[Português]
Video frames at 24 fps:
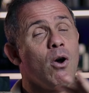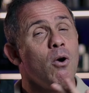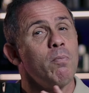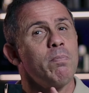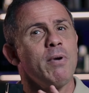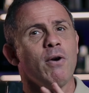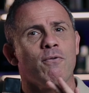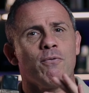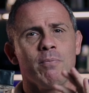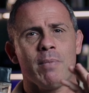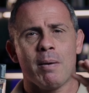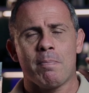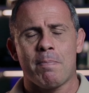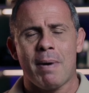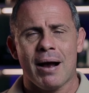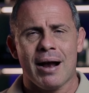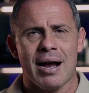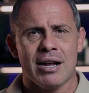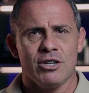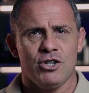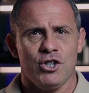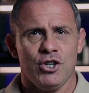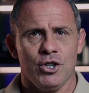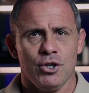não é um perfume
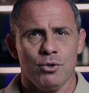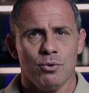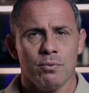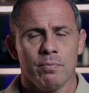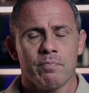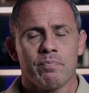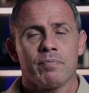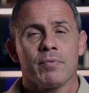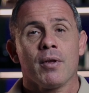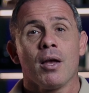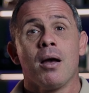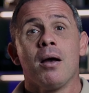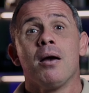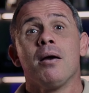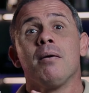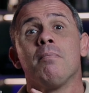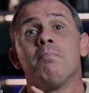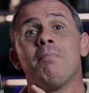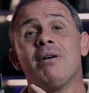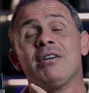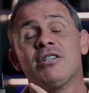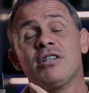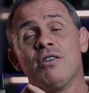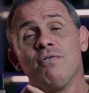apagadinho
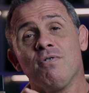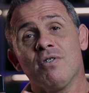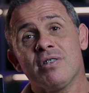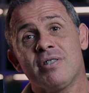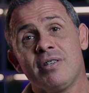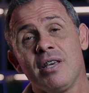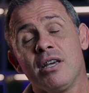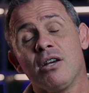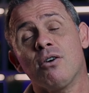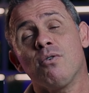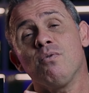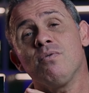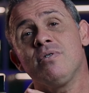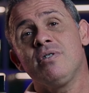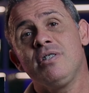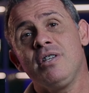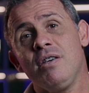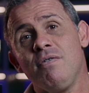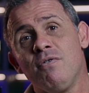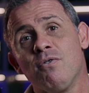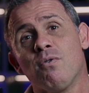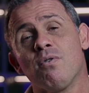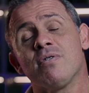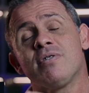mas que você inclusive